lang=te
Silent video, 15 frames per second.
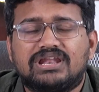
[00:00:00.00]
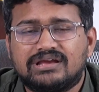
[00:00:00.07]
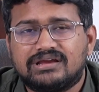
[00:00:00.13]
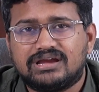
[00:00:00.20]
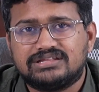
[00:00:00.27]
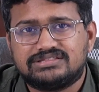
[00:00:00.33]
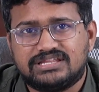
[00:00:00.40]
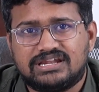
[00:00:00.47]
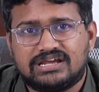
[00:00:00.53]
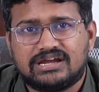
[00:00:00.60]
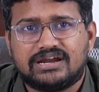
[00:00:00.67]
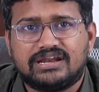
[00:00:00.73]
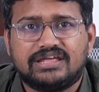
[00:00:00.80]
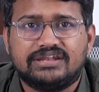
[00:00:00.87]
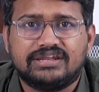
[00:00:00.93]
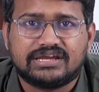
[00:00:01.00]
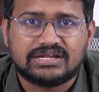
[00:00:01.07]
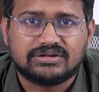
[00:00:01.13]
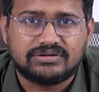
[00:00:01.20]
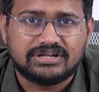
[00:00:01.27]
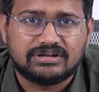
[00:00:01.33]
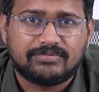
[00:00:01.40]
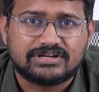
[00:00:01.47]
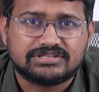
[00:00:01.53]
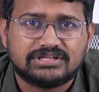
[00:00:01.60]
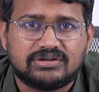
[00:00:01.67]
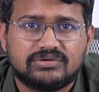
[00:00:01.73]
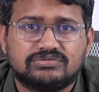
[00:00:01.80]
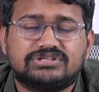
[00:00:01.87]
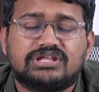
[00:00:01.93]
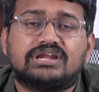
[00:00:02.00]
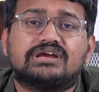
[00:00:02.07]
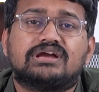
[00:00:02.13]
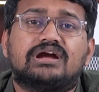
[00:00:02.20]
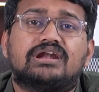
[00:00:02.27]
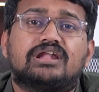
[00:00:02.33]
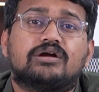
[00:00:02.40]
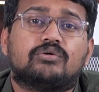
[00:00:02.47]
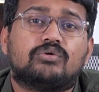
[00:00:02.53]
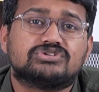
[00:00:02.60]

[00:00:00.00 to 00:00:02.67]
బలంగా తెలంగాణ ఎన్నికలు నిలబడతాను తెలంగాణ